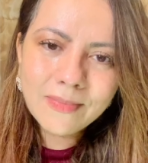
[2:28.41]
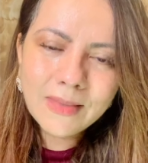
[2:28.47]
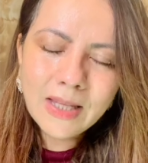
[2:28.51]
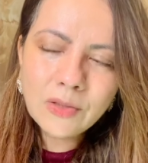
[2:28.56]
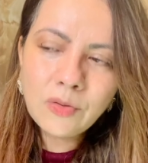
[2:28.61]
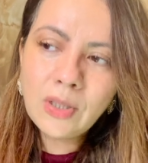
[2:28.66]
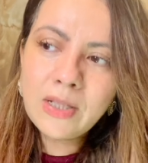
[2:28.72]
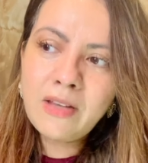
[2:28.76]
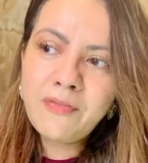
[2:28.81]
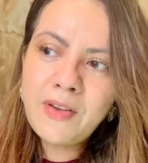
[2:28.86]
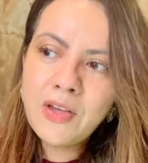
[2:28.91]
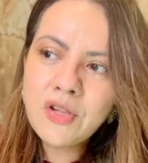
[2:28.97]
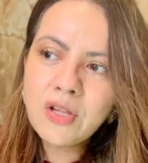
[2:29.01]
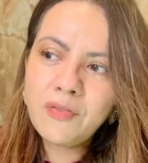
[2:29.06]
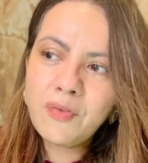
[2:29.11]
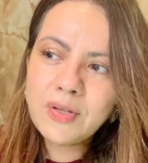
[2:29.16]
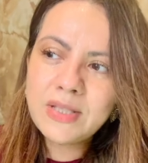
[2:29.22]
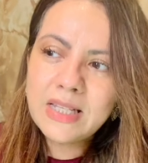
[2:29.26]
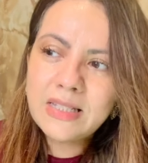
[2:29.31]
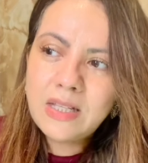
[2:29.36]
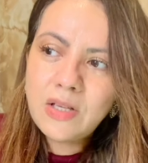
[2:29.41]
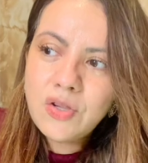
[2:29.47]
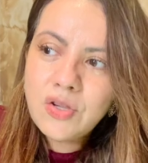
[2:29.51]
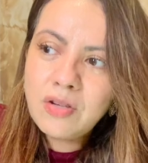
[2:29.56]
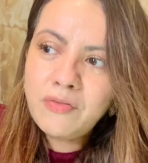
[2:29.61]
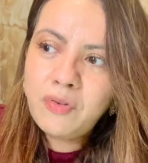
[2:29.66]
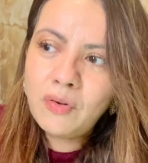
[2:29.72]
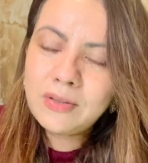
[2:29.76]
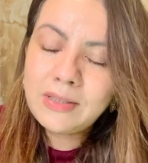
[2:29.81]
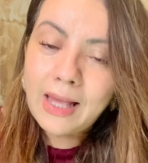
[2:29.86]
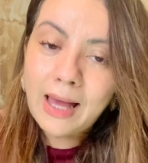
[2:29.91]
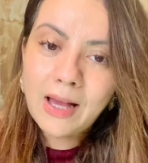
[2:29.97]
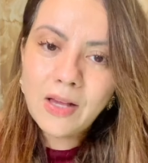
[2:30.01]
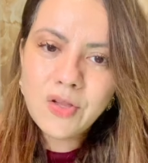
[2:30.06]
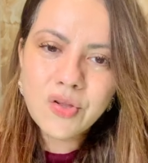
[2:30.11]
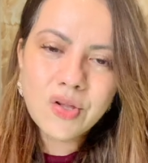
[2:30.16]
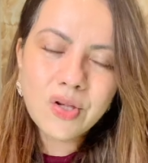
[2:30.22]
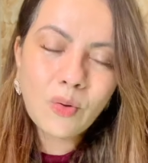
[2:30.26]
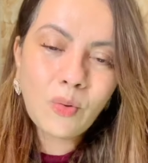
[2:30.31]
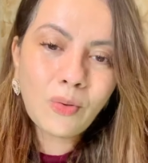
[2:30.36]
Toda vez que você sentir
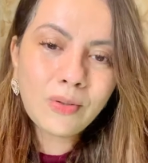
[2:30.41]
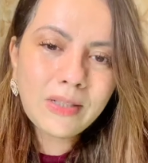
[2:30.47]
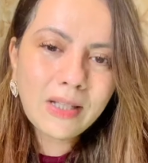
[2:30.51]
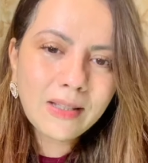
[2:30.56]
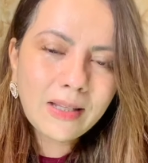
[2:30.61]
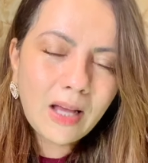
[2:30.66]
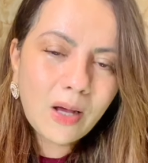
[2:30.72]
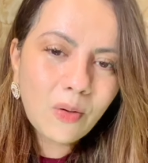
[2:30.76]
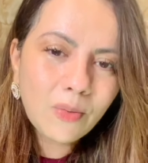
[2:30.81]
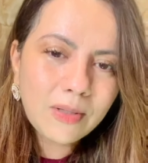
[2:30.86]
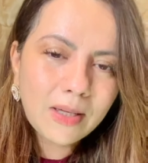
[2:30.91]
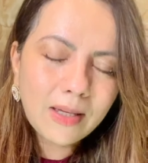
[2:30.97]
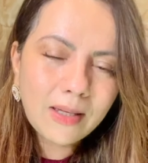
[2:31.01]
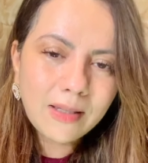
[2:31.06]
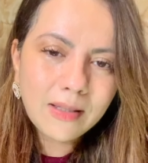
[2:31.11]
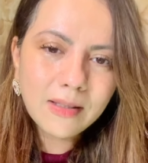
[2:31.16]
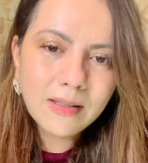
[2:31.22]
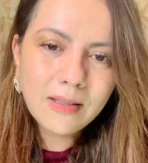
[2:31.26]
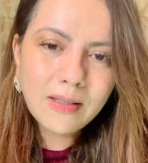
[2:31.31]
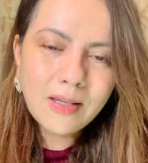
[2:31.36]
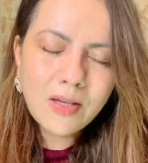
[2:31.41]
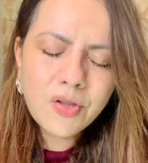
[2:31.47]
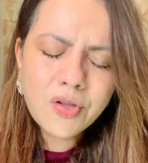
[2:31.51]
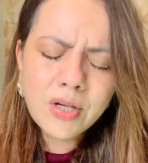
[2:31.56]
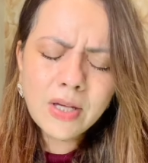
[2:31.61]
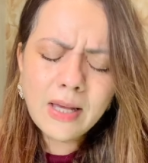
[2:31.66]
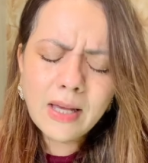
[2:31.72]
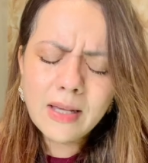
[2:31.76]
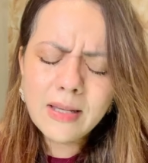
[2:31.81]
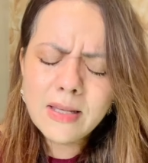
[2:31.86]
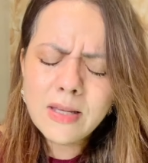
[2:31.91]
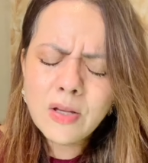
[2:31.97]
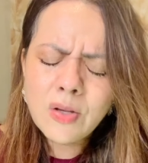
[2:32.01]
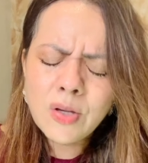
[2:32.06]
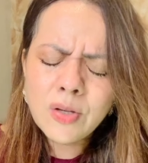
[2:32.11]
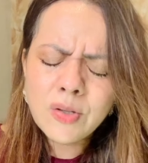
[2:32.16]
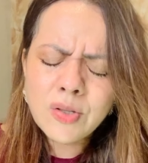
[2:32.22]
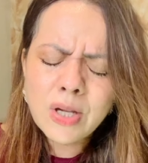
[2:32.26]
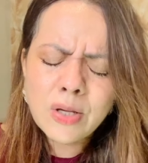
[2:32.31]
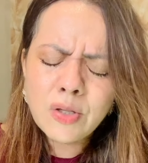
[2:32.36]
vontade de condenar alguém, diga:
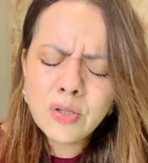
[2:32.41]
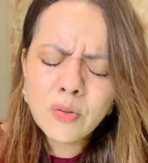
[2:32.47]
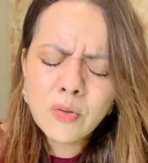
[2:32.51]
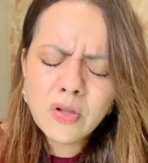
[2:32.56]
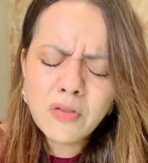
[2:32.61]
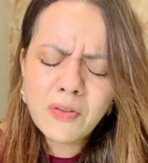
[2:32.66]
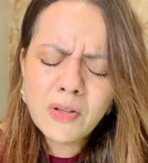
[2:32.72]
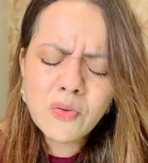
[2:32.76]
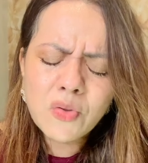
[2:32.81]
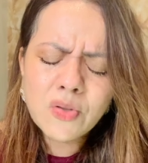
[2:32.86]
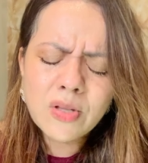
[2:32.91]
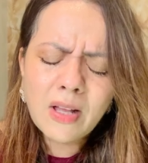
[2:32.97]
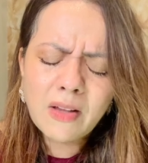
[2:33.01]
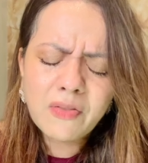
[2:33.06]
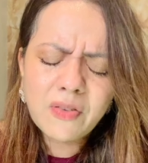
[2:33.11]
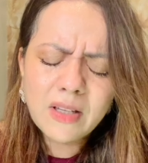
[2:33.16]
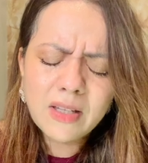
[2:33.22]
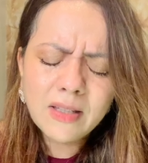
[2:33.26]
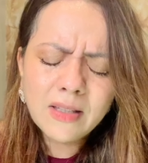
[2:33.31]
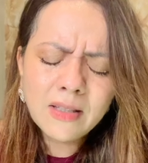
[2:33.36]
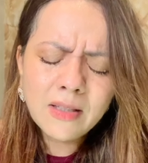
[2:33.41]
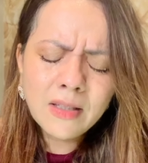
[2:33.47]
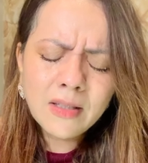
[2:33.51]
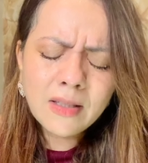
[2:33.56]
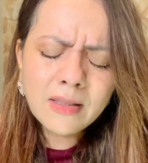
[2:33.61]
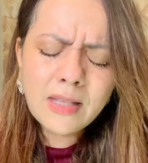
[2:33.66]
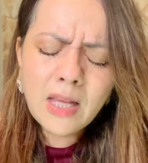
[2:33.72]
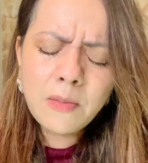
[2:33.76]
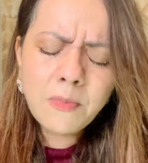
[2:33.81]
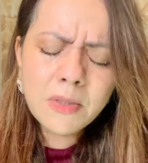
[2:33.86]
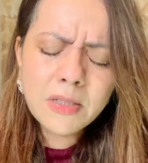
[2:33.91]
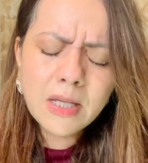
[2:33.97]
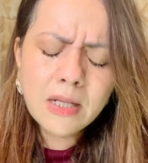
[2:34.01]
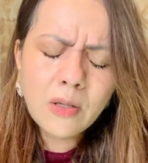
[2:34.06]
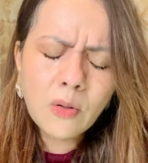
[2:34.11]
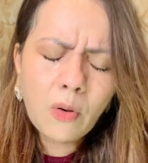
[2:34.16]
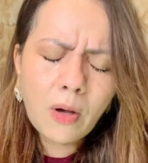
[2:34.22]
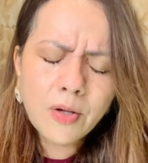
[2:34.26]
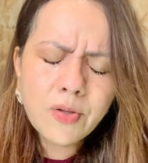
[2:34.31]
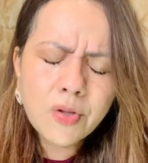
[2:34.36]
Jesus, filho de Davi, tem
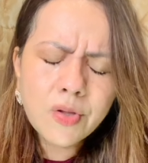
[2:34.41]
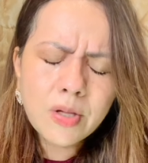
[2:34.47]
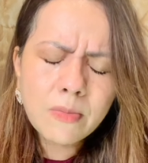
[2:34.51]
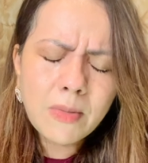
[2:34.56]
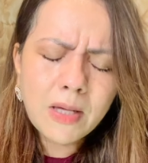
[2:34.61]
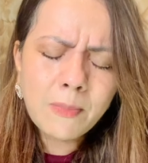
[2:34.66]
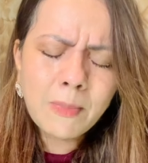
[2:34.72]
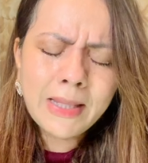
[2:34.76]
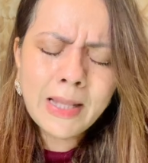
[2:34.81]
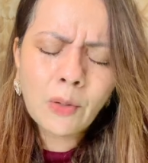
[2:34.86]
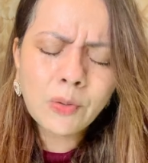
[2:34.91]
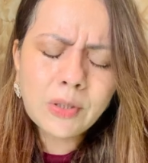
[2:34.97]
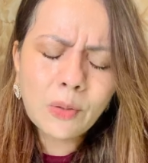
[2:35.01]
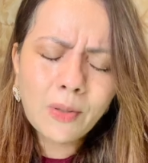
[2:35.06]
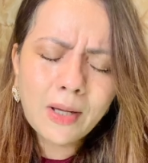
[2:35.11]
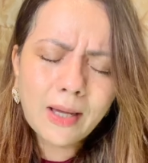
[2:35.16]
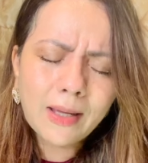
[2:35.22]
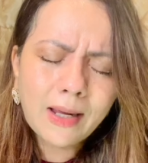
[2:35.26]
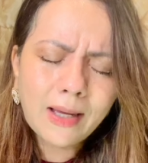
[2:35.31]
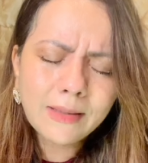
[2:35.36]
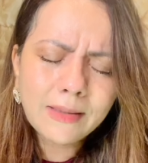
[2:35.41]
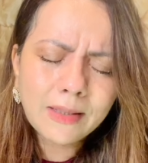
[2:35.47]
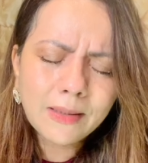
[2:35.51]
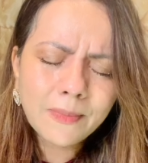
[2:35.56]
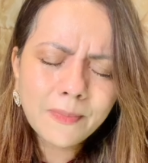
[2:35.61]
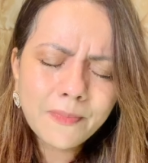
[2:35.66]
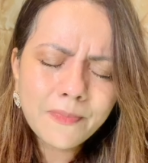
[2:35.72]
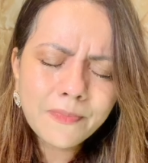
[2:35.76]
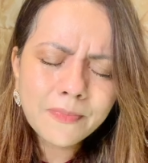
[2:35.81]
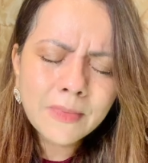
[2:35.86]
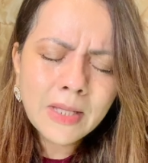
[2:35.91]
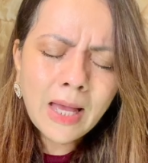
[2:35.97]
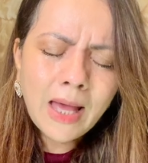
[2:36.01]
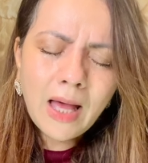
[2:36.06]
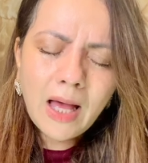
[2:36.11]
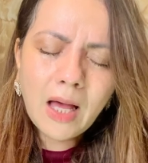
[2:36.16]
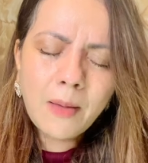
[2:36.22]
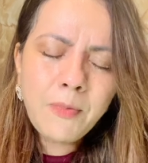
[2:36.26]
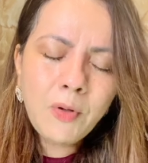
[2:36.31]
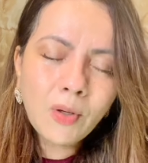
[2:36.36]
misericórdia de mim, me dá o teu caráter.
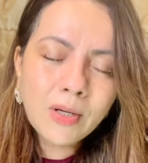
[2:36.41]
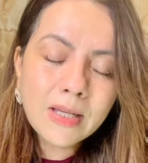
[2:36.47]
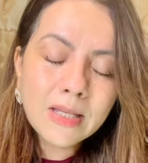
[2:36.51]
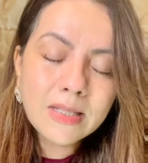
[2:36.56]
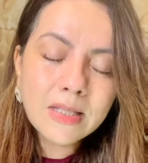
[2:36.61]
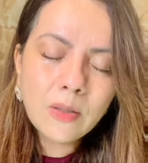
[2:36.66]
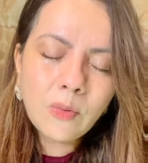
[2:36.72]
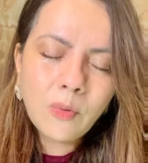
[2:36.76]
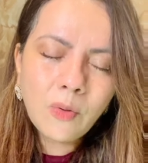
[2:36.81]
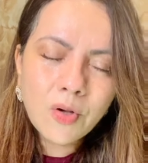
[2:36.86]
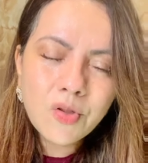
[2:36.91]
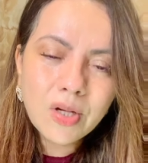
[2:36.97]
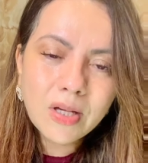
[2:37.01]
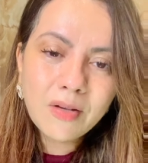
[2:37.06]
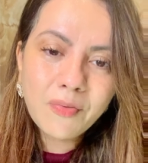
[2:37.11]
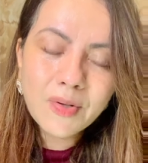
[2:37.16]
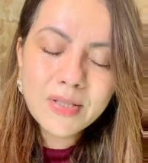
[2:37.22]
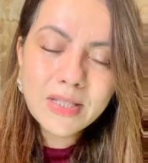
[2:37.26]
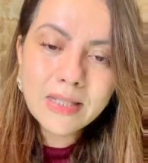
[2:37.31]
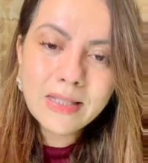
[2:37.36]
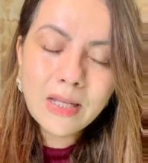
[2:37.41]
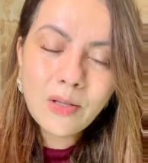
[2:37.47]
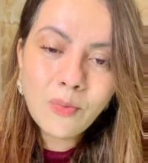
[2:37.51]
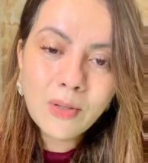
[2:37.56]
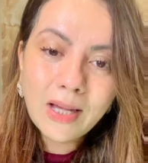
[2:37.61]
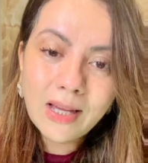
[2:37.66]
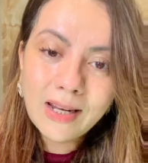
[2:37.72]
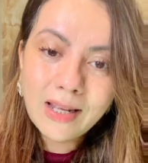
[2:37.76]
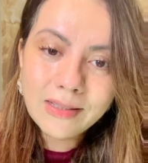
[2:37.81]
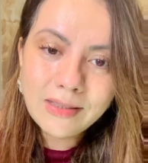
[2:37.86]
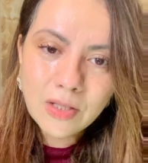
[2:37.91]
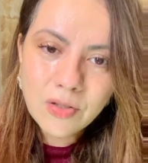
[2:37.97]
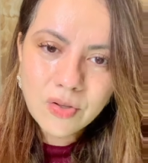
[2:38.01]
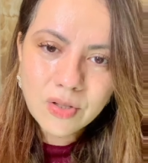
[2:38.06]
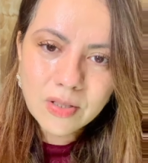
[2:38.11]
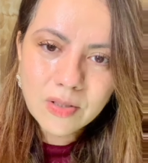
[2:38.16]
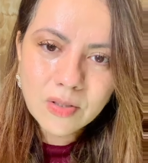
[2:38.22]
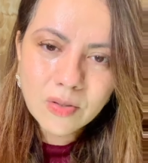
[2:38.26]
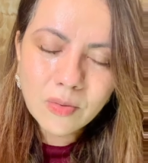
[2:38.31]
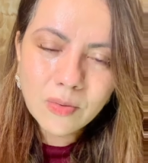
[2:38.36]
A minha oração hoje é que você tenha o caráter de
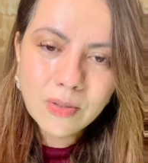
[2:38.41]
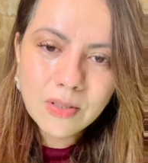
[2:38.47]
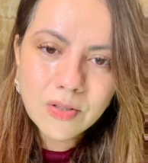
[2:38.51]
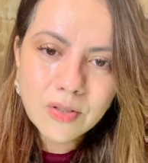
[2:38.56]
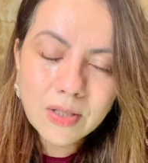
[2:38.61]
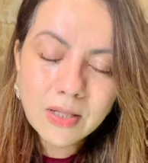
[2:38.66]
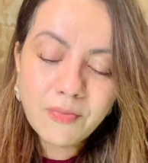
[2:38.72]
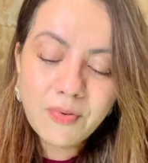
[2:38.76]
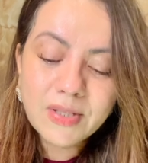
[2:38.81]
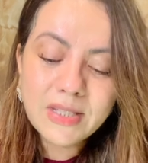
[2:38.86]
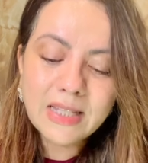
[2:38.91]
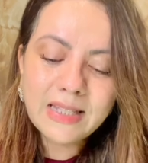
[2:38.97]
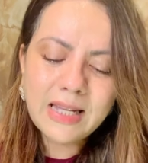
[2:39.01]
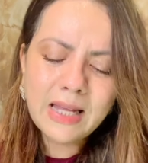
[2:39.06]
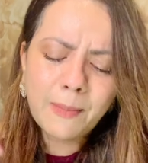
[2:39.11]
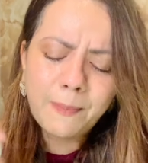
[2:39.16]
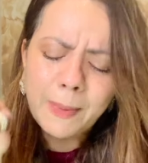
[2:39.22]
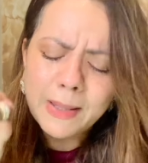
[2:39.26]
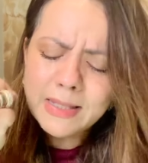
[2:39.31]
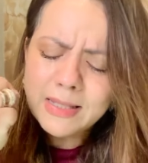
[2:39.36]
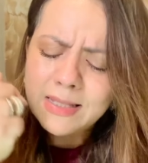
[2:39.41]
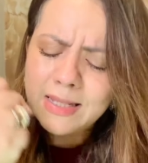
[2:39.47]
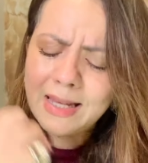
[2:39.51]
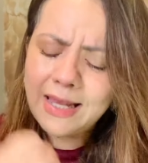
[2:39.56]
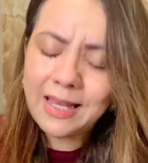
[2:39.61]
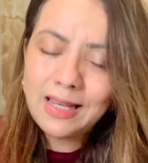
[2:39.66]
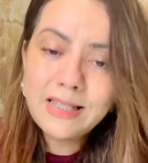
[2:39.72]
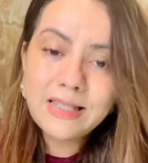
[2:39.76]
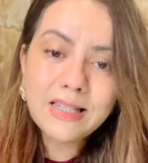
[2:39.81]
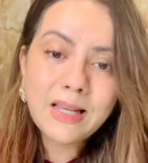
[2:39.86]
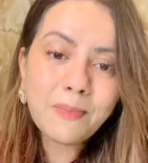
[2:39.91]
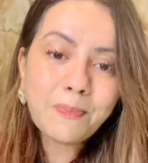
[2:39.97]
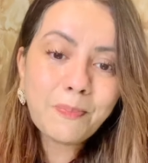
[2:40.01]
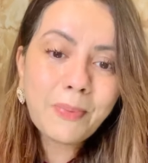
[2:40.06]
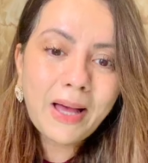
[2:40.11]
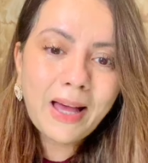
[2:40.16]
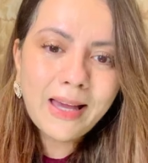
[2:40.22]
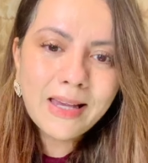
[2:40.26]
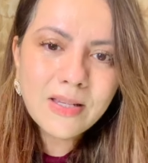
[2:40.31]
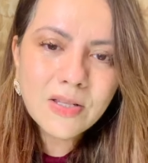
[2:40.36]
Jesus, que você tenha paciência, a
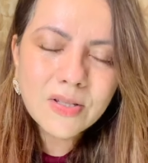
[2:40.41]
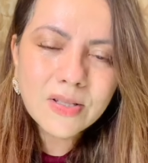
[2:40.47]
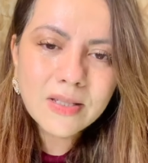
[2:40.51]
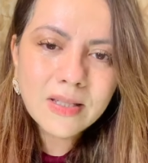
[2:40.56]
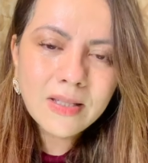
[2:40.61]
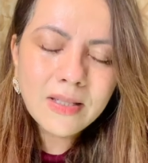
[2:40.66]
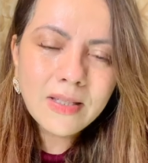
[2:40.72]
paz,